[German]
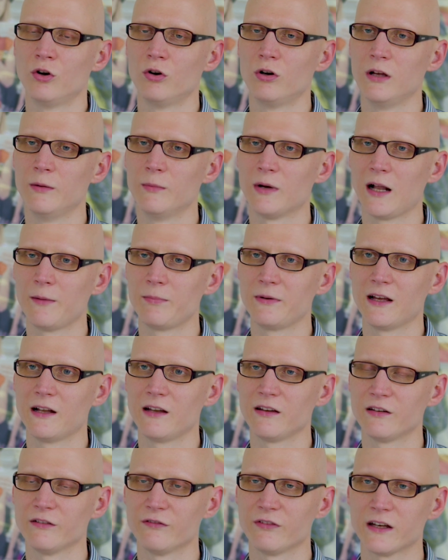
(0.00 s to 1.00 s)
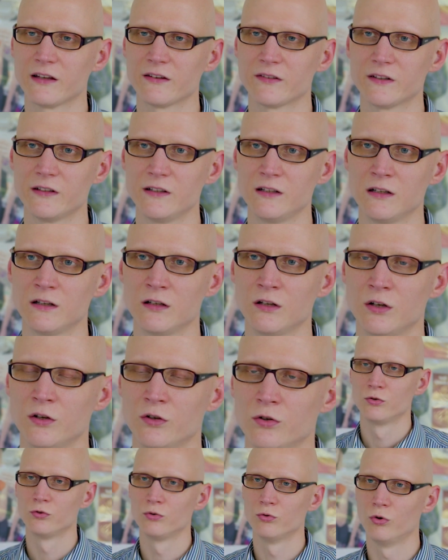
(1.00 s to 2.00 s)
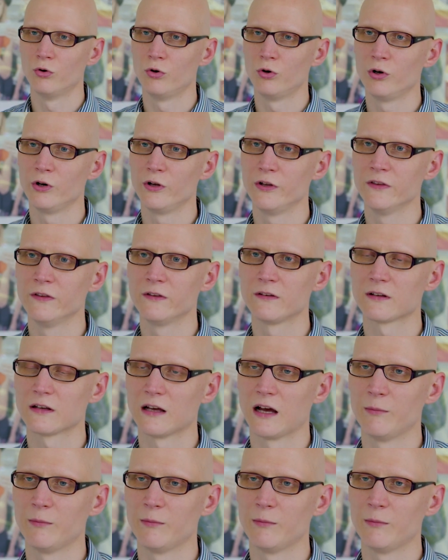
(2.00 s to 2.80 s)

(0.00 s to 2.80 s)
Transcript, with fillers: im halbjährlichen Wechsel und